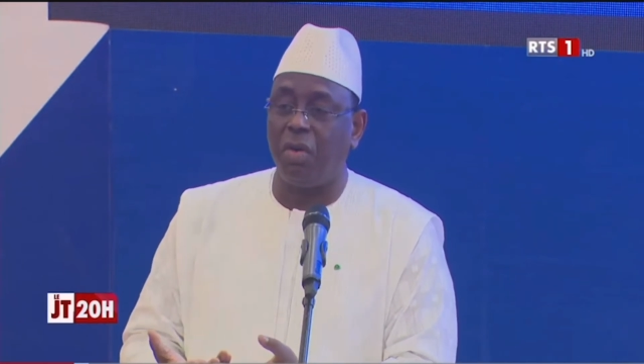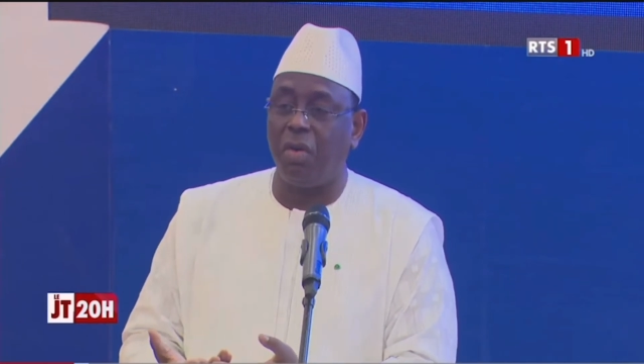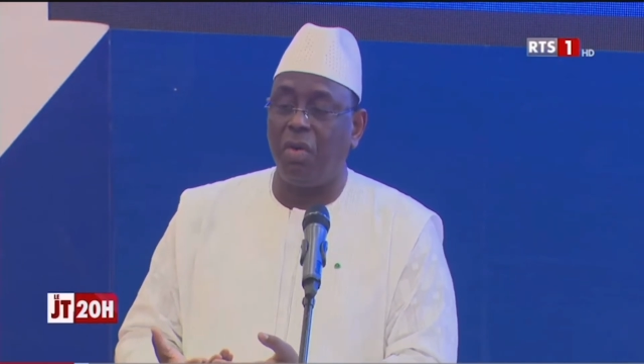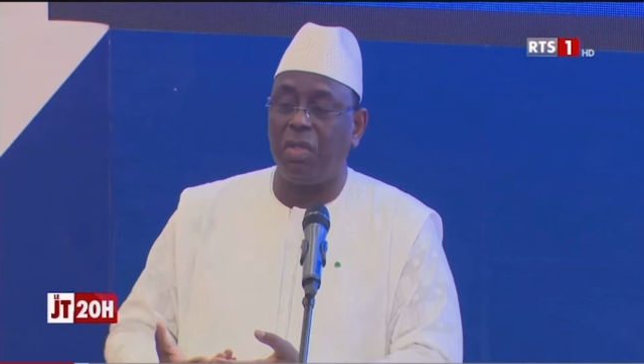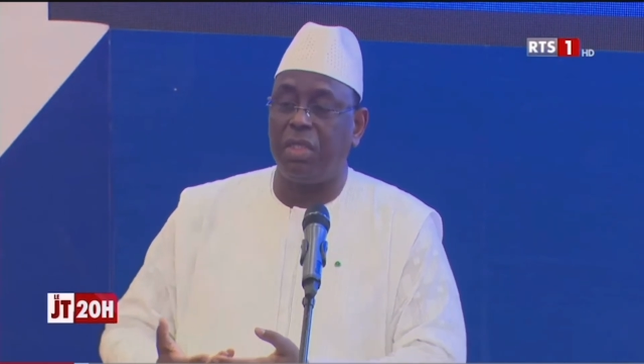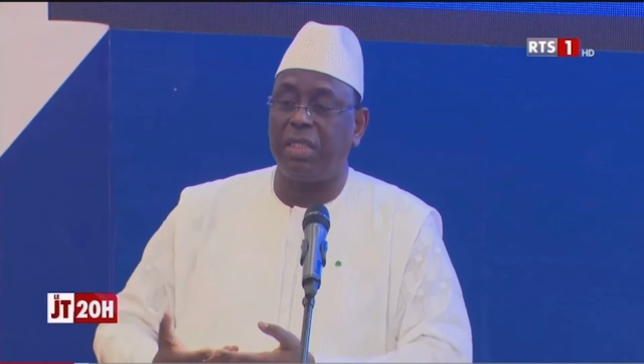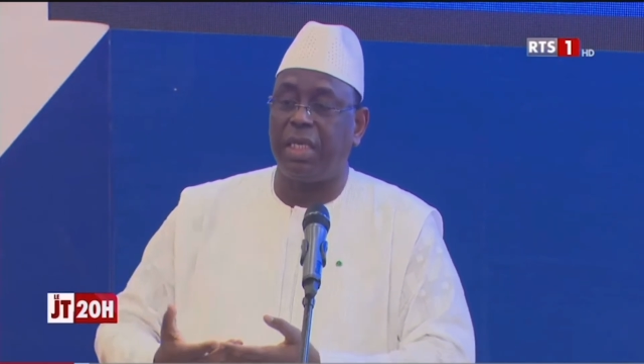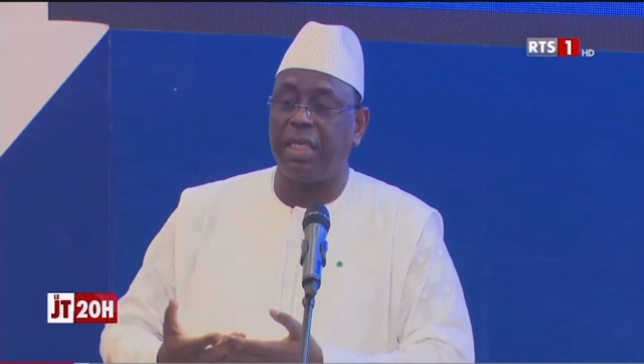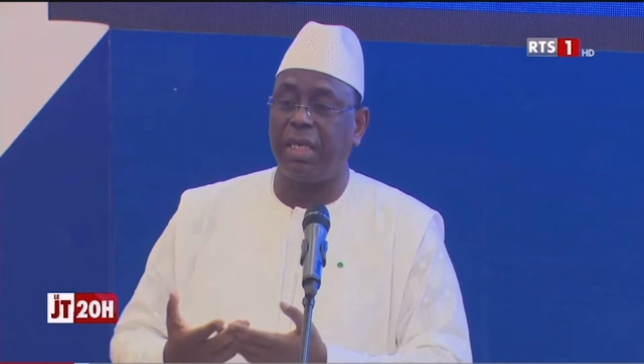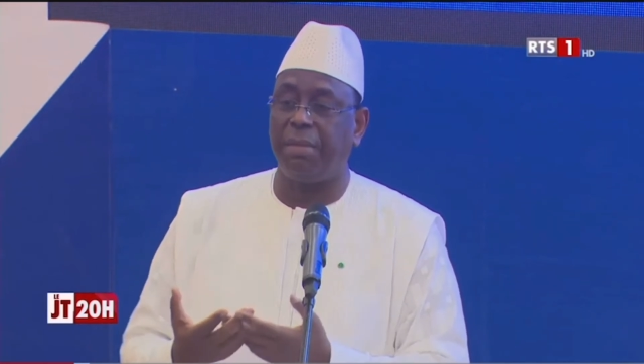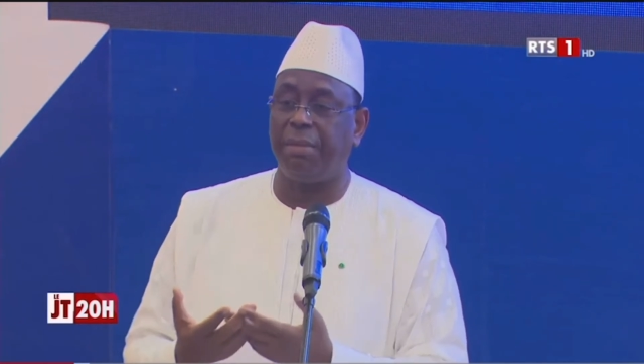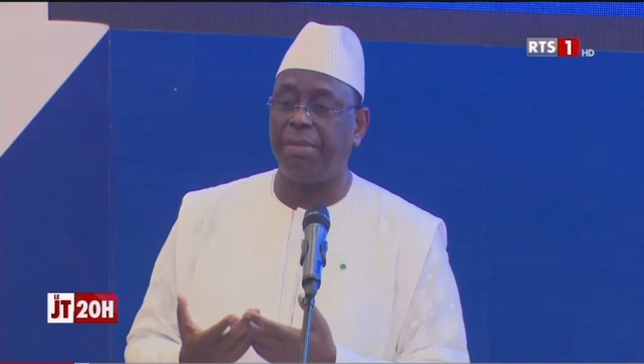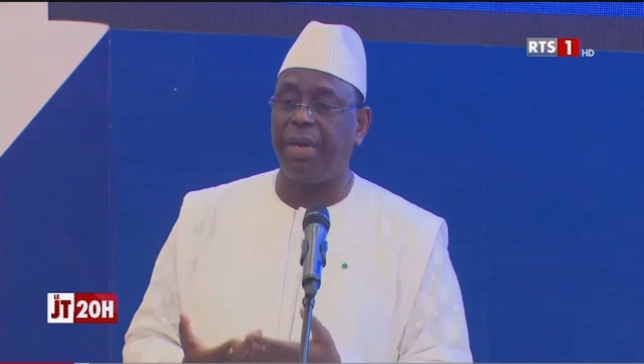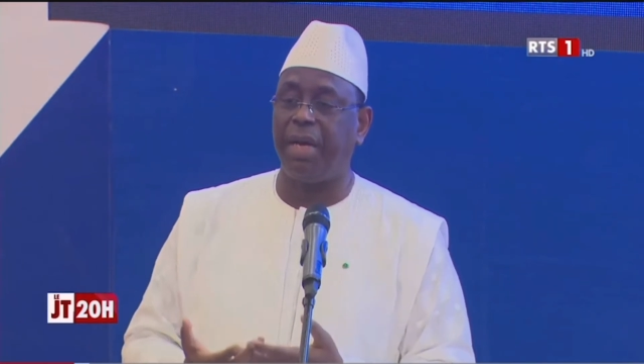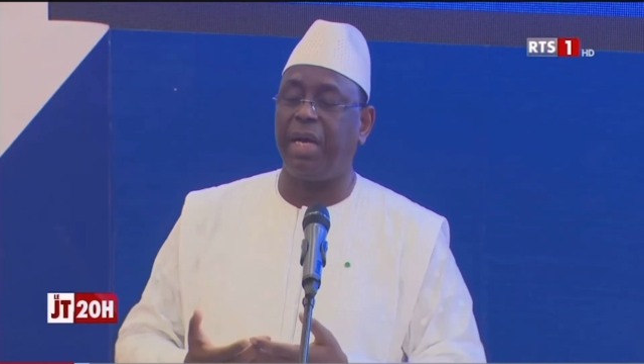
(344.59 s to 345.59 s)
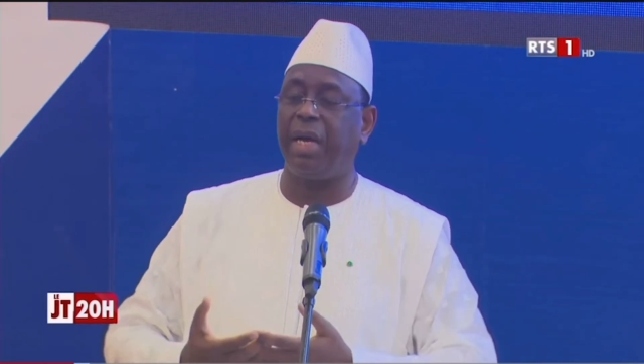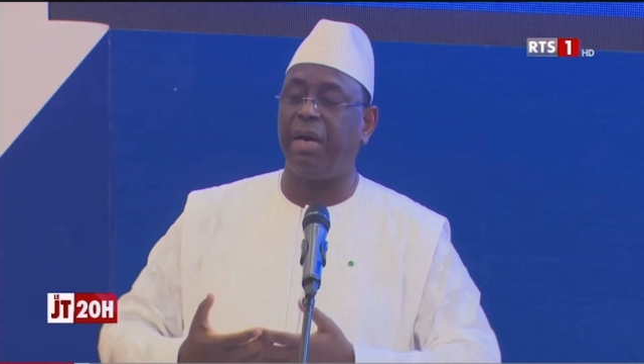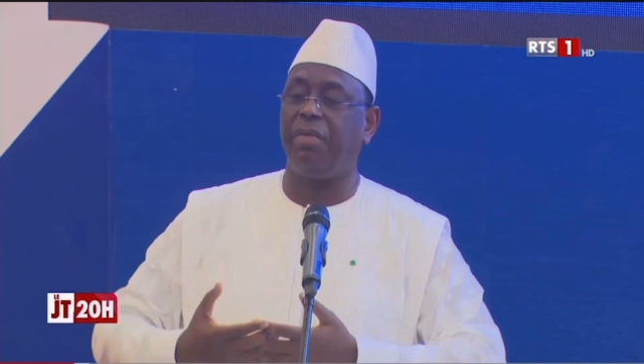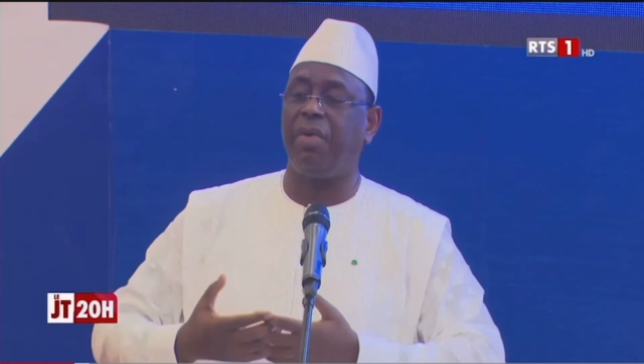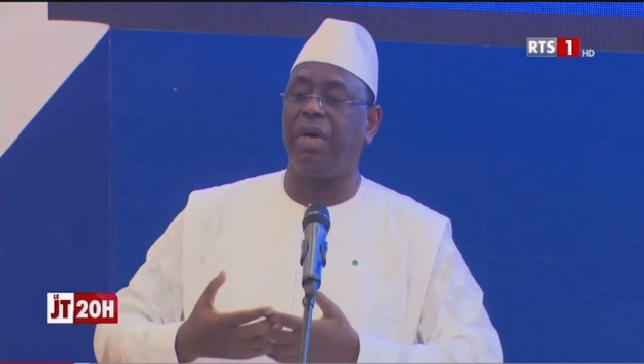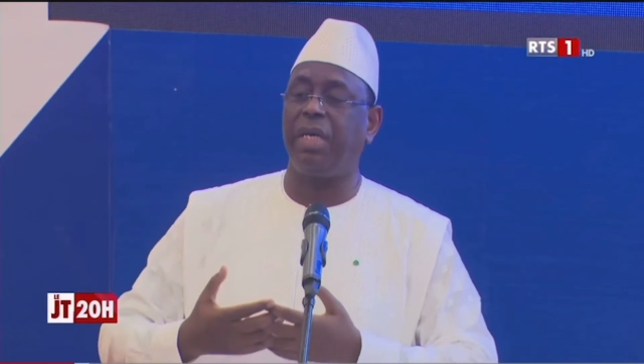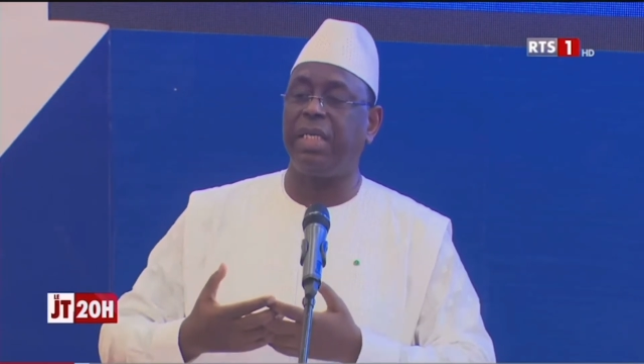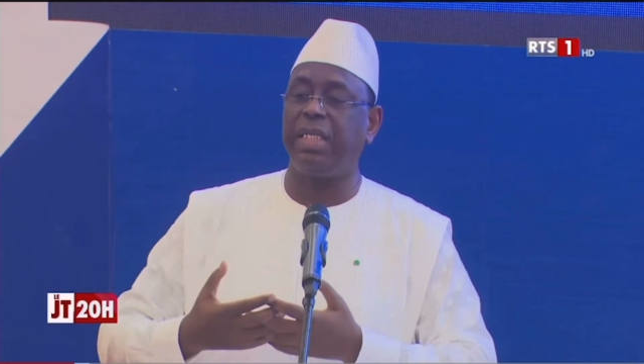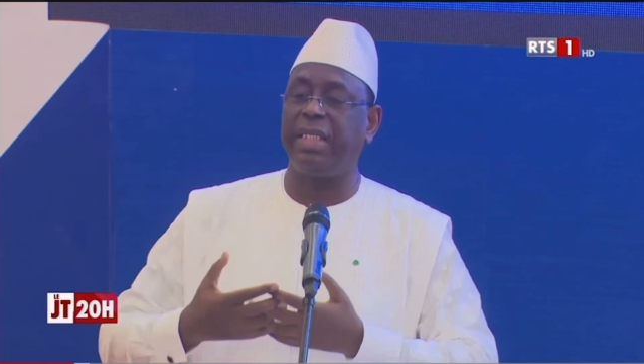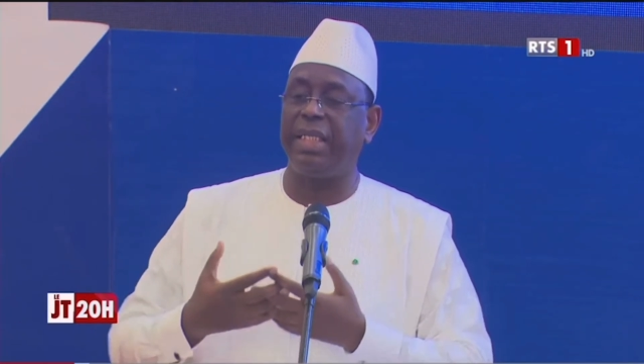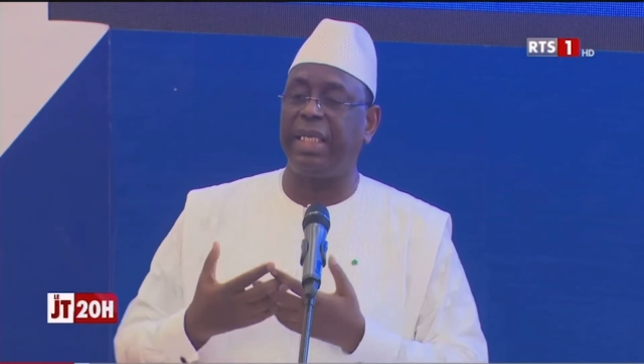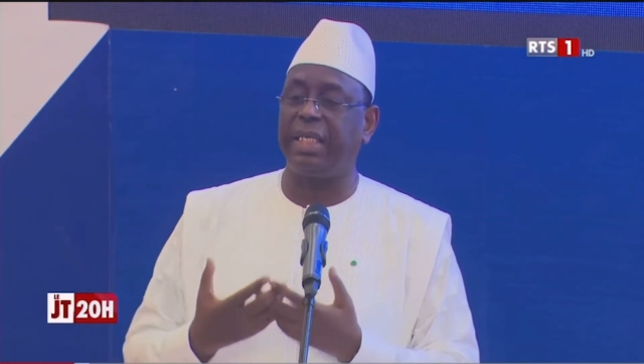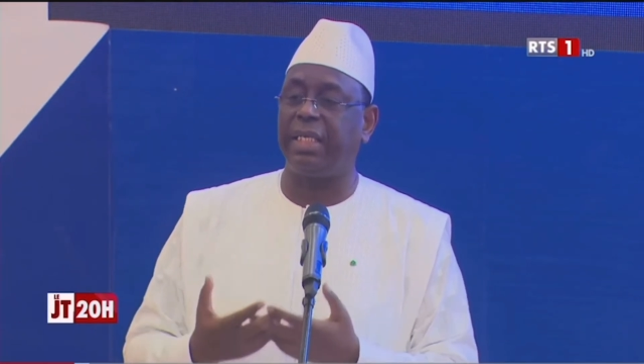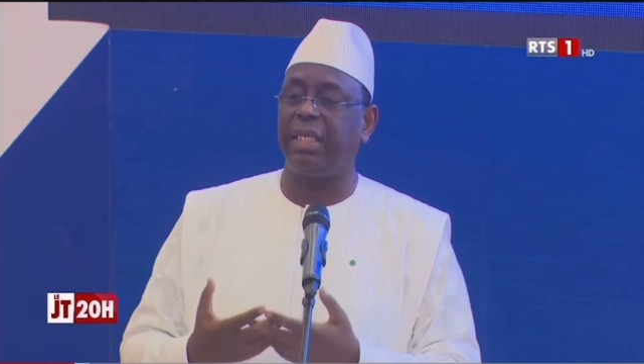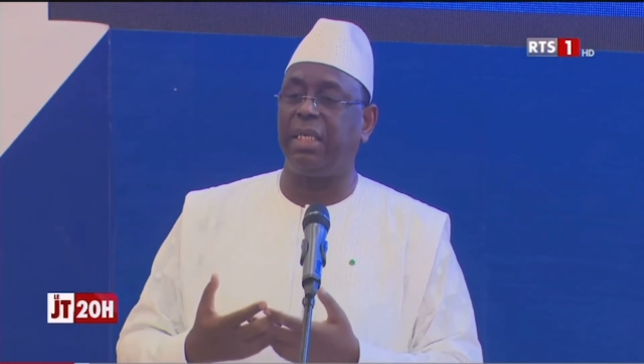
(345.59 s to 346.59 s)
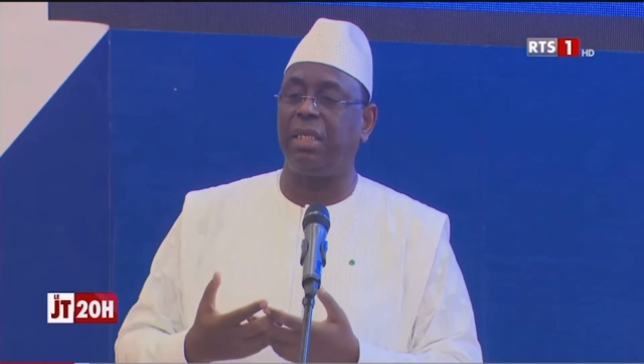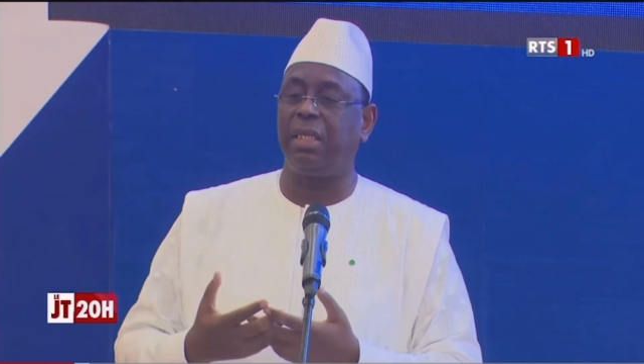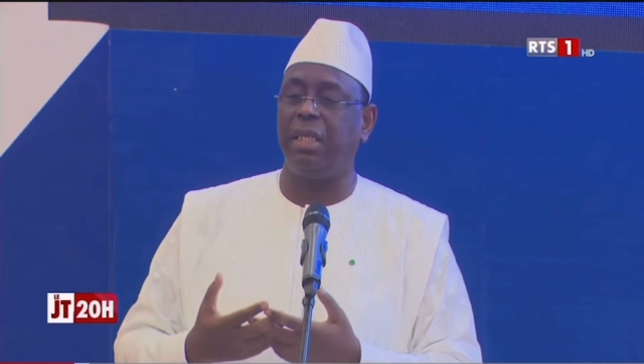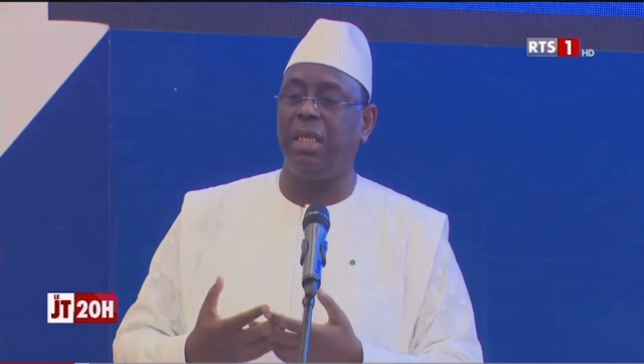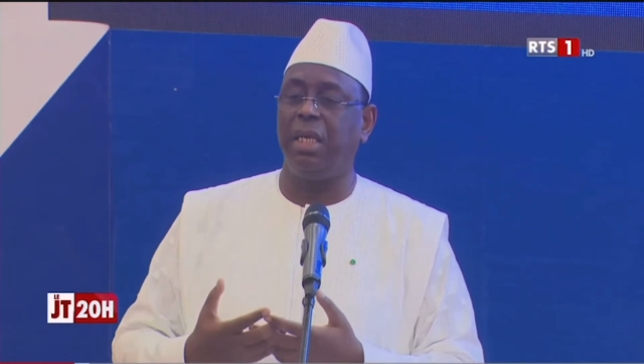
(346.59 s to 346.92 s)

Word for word: on ne s'attend pas à avoir un secteur